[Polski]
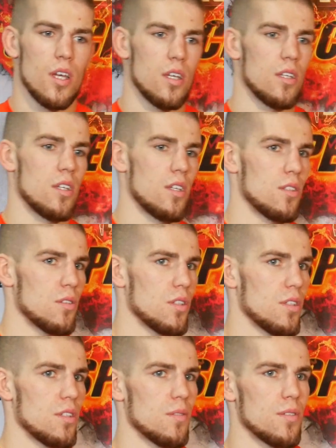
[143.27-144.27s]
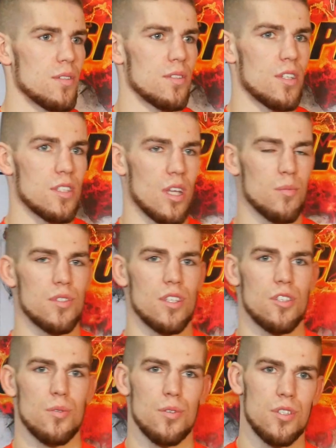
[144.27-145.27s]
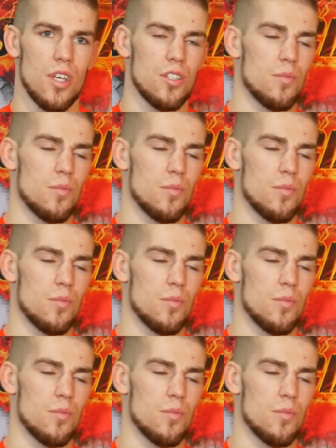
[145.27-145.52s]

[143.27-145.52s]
Y, no i czasami zdarzyło się tak,